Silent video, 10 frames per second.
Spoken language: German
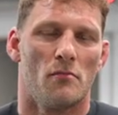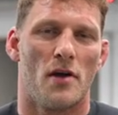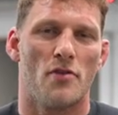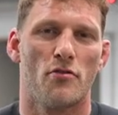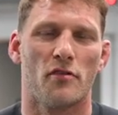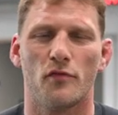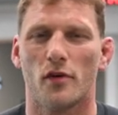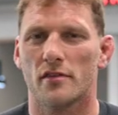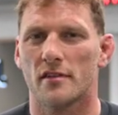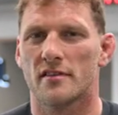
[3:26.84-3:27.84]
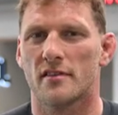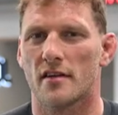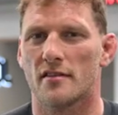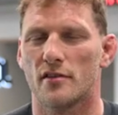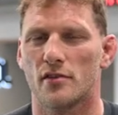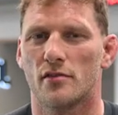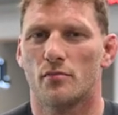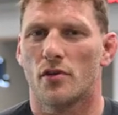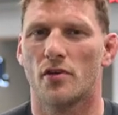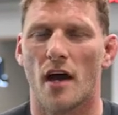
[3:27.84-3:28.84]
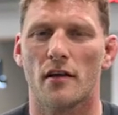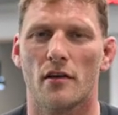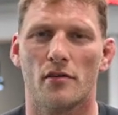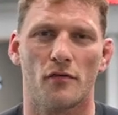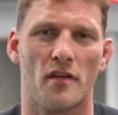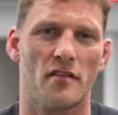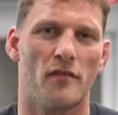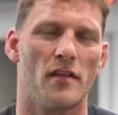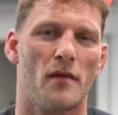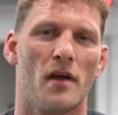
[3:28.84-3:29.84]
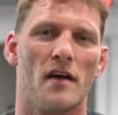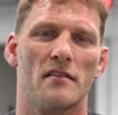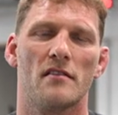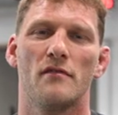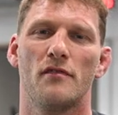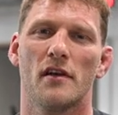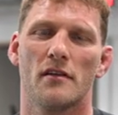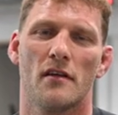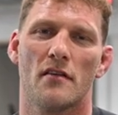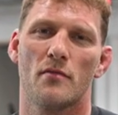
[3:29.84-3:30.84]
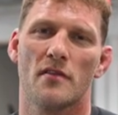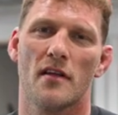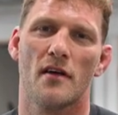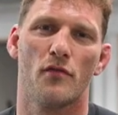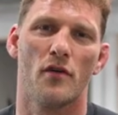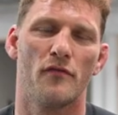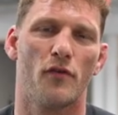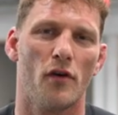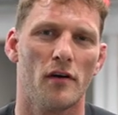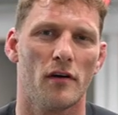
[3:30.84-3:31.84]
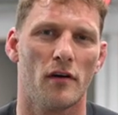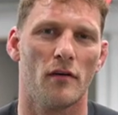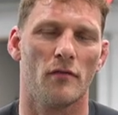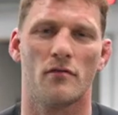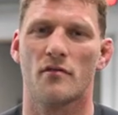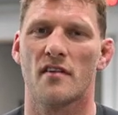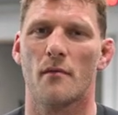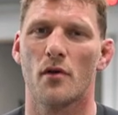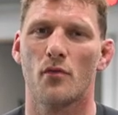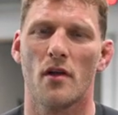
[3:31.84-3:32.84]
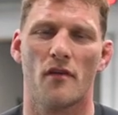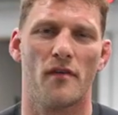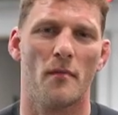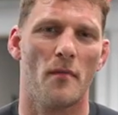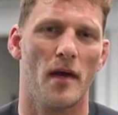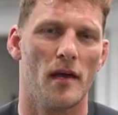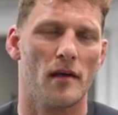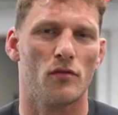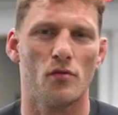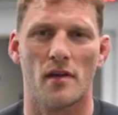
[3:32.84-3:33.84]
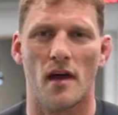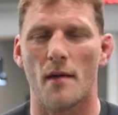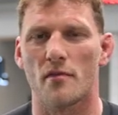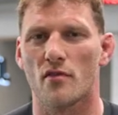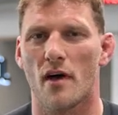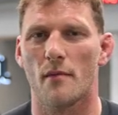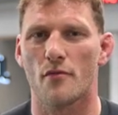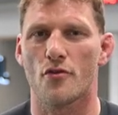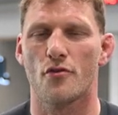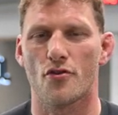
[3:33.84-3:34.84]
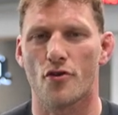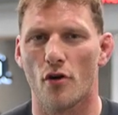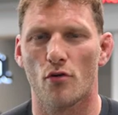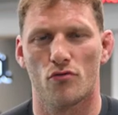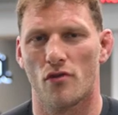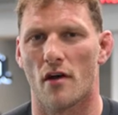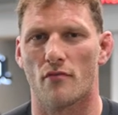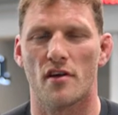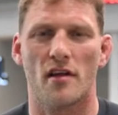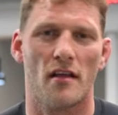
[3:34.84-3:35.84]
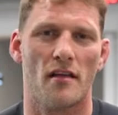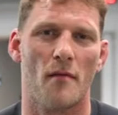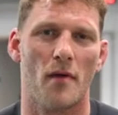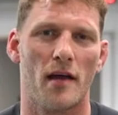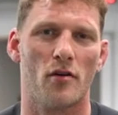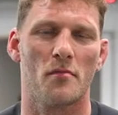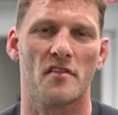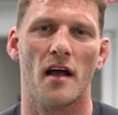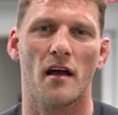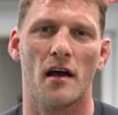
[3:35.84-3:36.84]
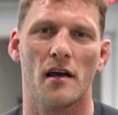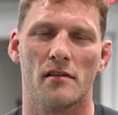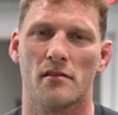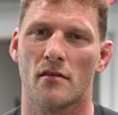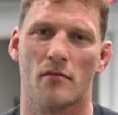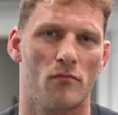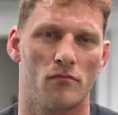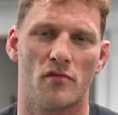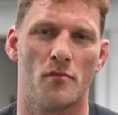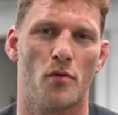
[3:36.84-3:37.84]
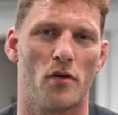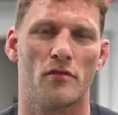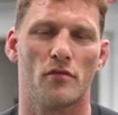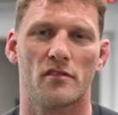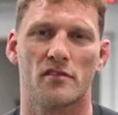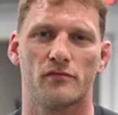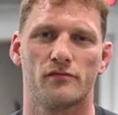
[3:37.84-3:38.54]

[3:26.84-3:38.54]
Mein Schlusswort ist, dass ich mich eigentlich auf das Event am 30.04. in der Swiss Life Hall freue, zusammen mit Wheel of MMA einen guten Abend zu haben, eine schöne Show und ja, seid alle dabei, kommt zahlreich, supportet uns.